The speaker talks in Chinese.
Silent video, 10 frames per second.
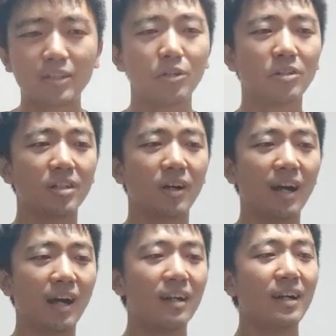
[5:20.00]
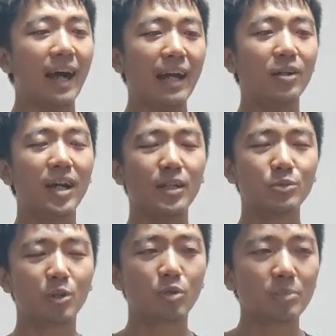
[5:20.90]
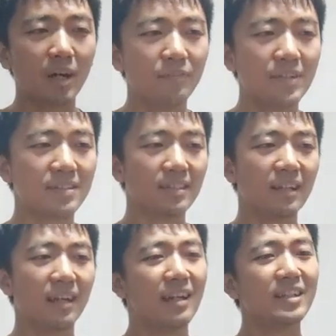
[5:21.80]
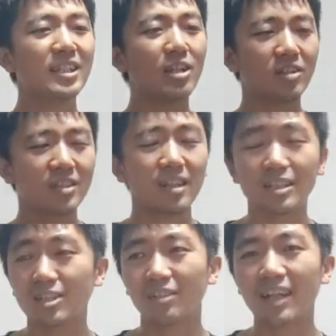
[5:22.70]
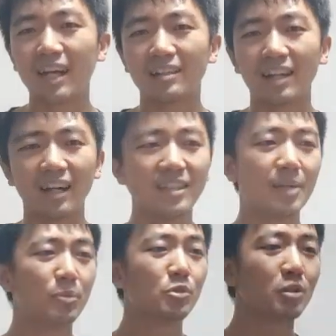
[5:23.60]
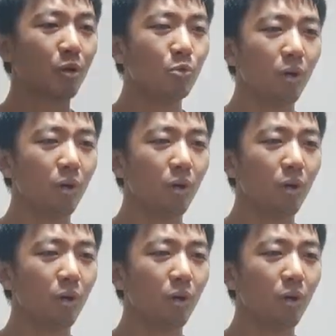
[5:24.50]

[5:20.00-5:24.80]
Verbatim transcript: 人又有小孩，还有很多龟毛分子，计较这个计较那个的，也不去购